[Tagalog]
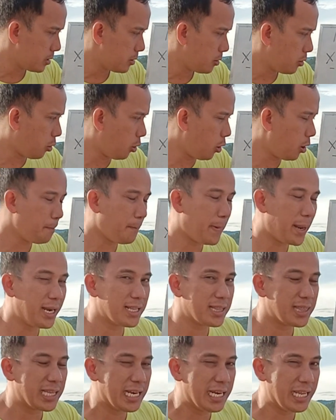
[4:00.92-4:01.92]
or
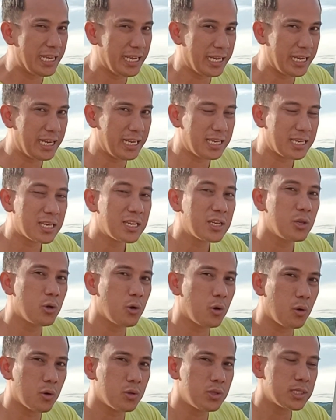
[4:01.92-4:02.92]
panatilihin
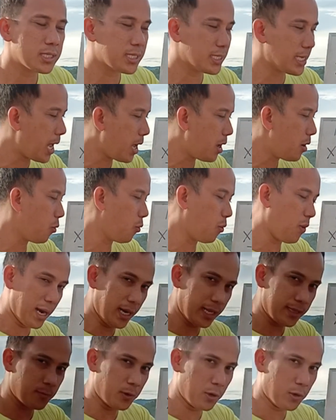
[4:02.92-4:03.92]
doon sa
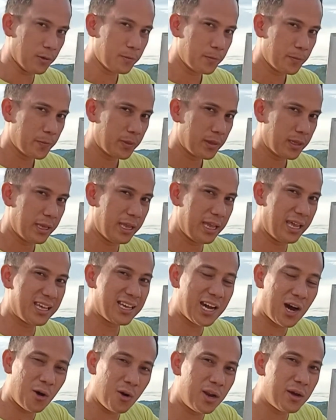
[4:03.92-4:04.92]
wallet mo.
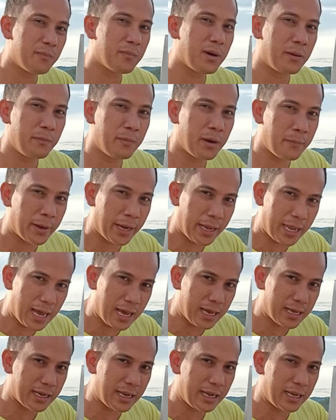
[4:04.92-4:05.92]
Ikaw nang
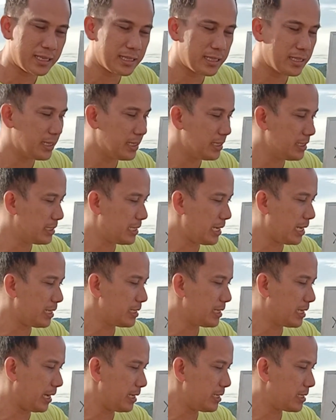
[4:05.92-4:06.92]
magmamay-ari dyan
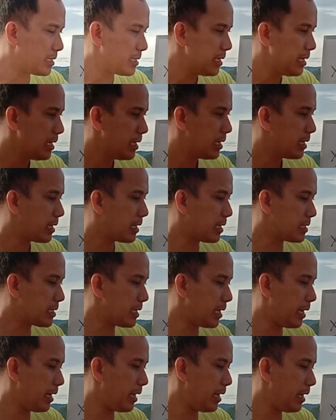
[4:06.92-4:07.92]
guys
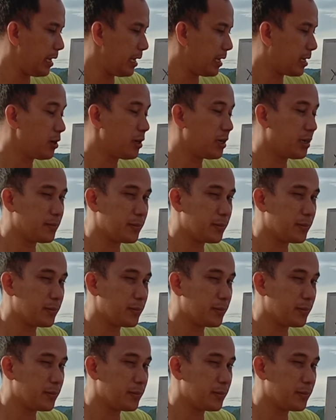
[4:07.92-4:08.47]
kasi ikaw nang